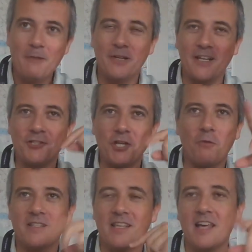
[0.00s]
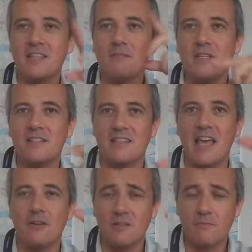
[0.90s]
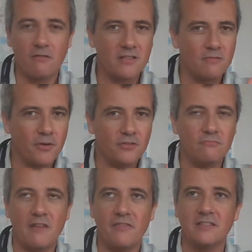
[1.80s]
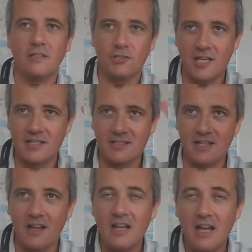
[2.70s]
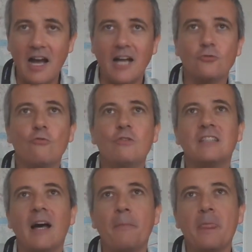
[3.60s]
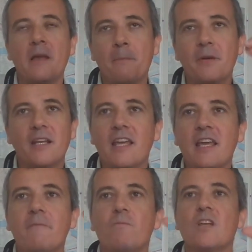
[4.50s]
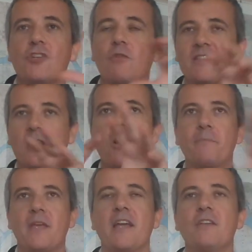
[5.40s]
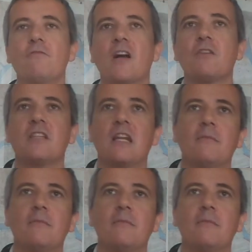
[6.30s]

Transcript: Perché c'è questa idea del mistero, sembra quasi un po' una fantascienza adulta, perché c'è questa coppia in un vagone della